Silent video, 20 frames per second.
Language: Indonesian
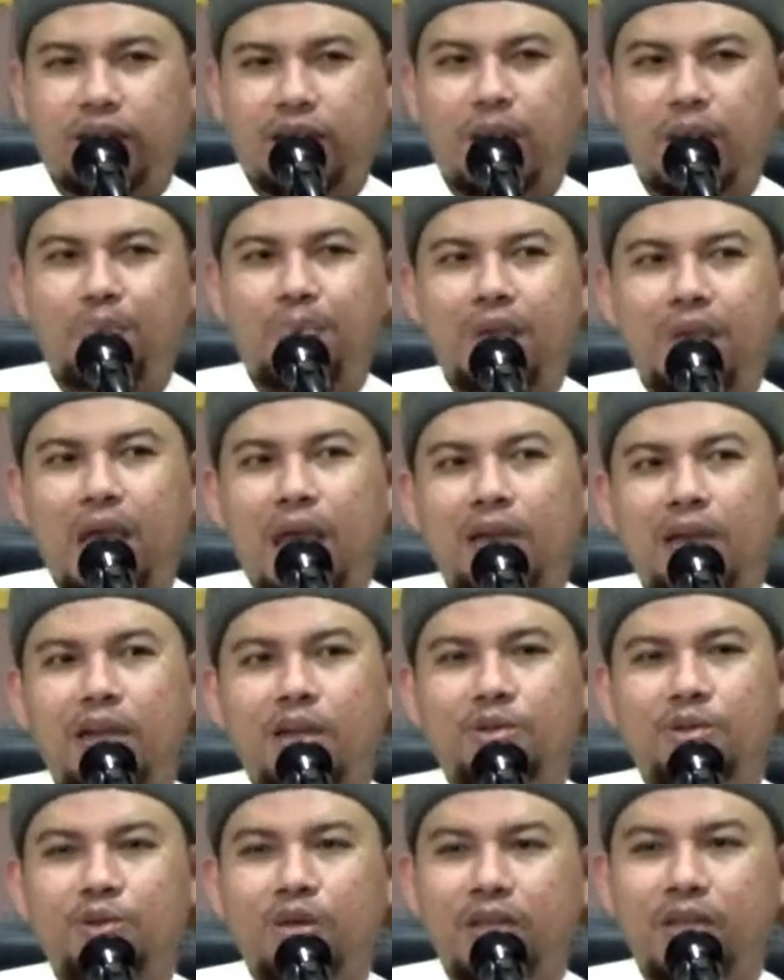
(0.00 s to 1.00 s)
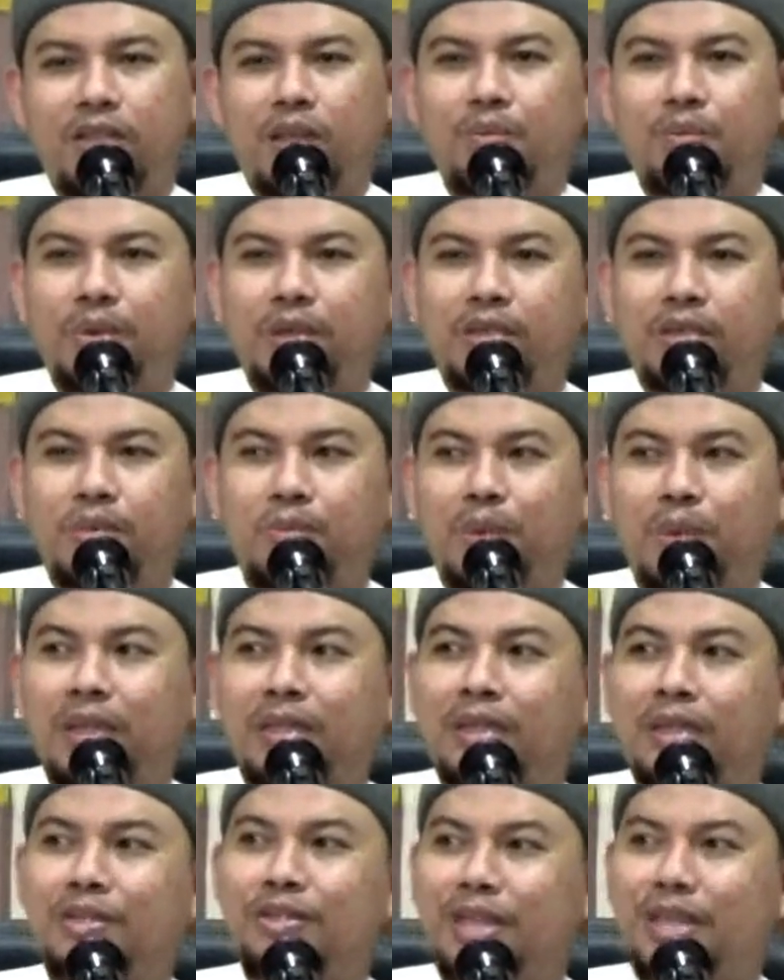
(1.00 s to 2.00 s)
tapi ada juga sampai
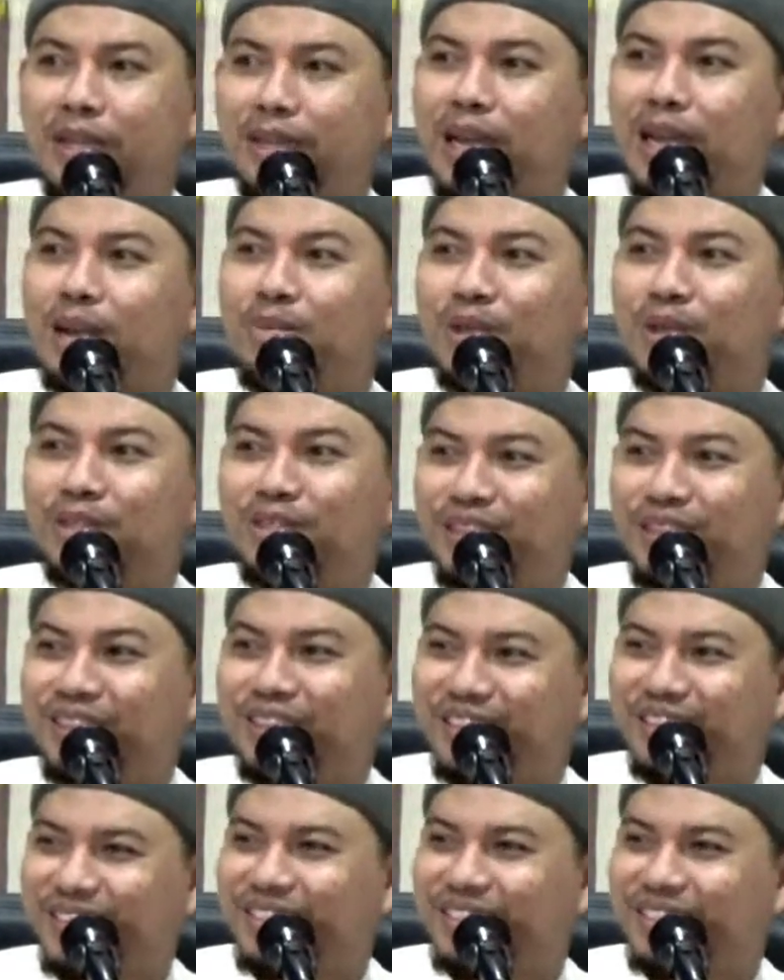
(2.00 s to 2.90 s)
sempat kencing dalam masjid.